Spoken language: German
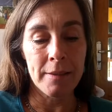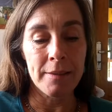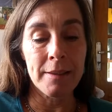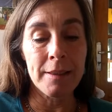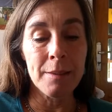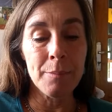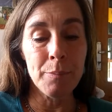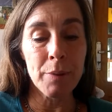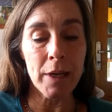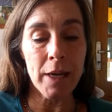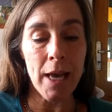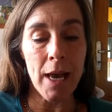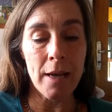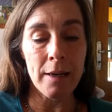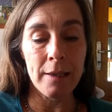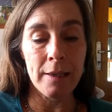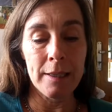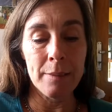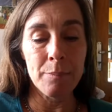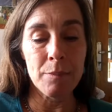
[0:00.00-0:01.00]
die
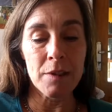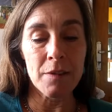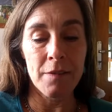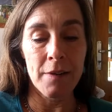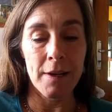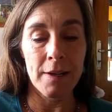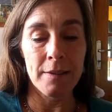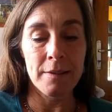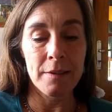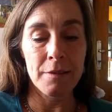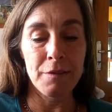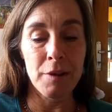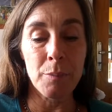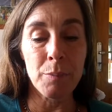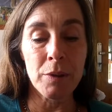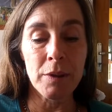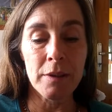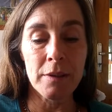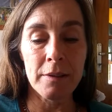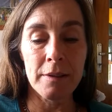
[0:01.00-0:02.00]
imperiale Lebensweise
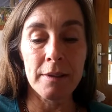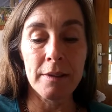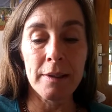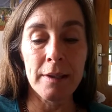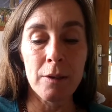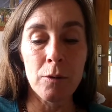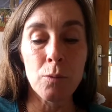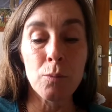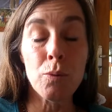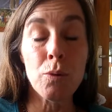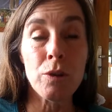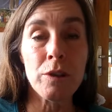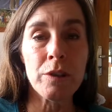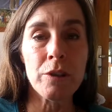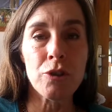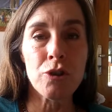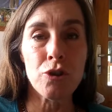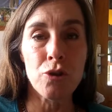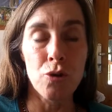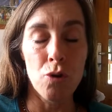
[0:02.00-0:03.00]
verbindet den
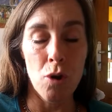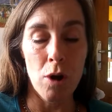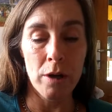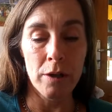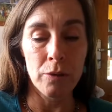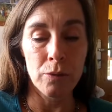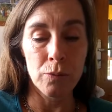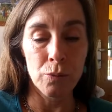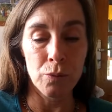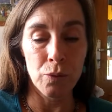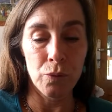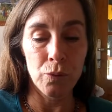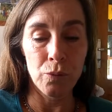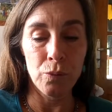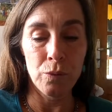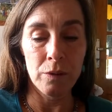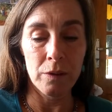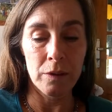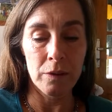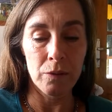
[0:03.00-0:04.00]
geopolitischen Norden und
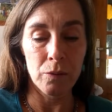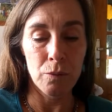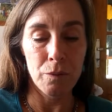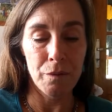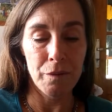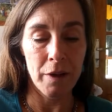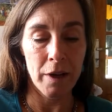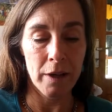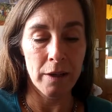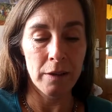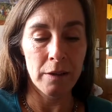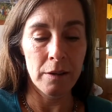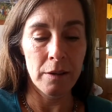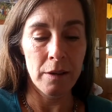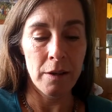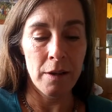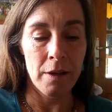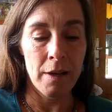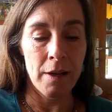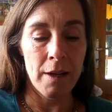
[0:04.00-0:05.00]
Süden insofern,
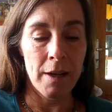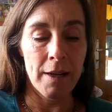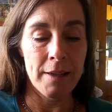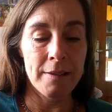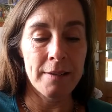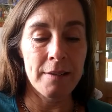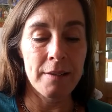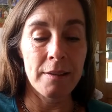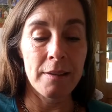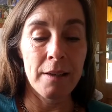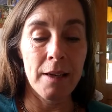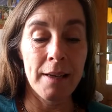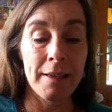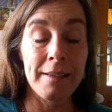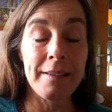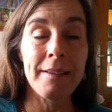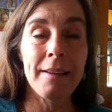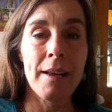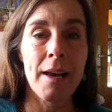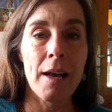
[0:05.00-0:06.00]
als sie ein
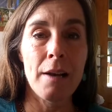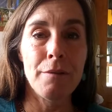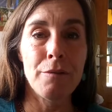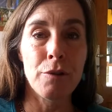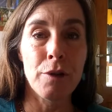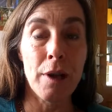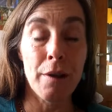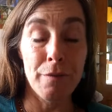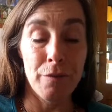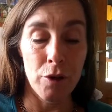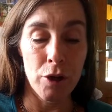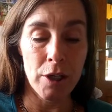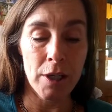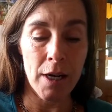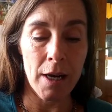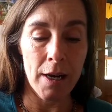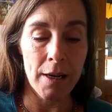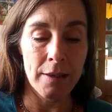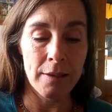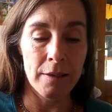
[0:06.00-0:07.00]
Ideal von
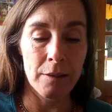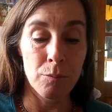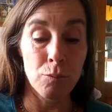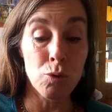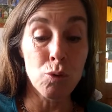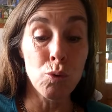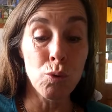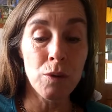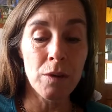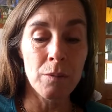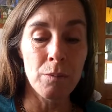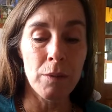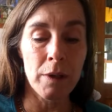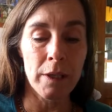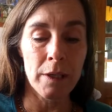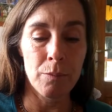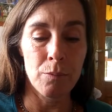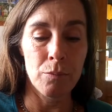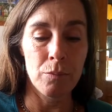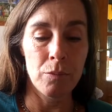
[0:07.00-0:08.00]
erfolgreichem, gutem
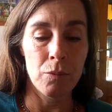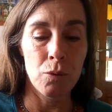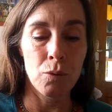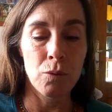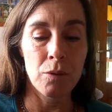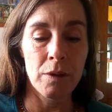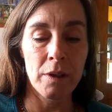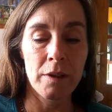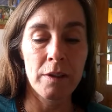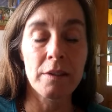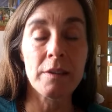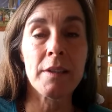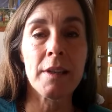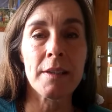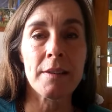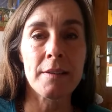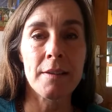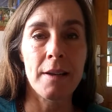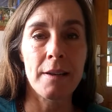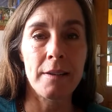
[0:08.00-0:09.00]
Leben unter den
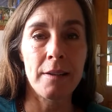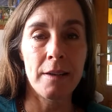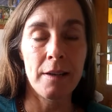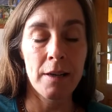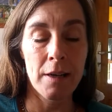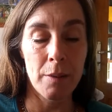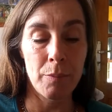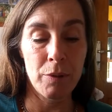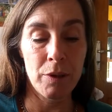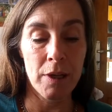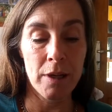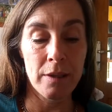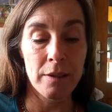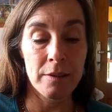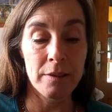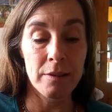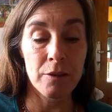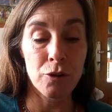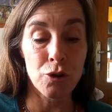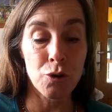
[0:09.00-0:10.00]
derzeitigen
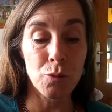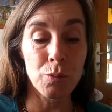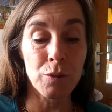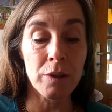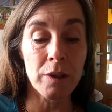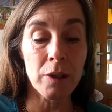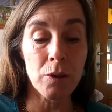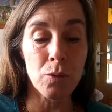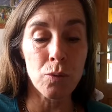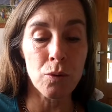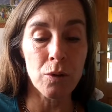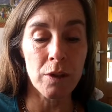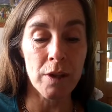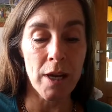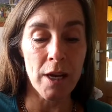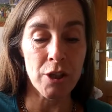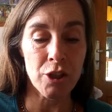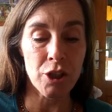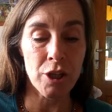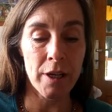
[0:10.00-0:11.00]
kapitalistischen Bedingungen
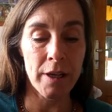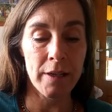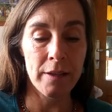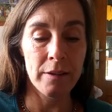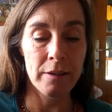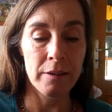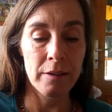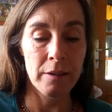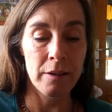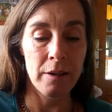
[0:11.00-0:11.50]
darstellt,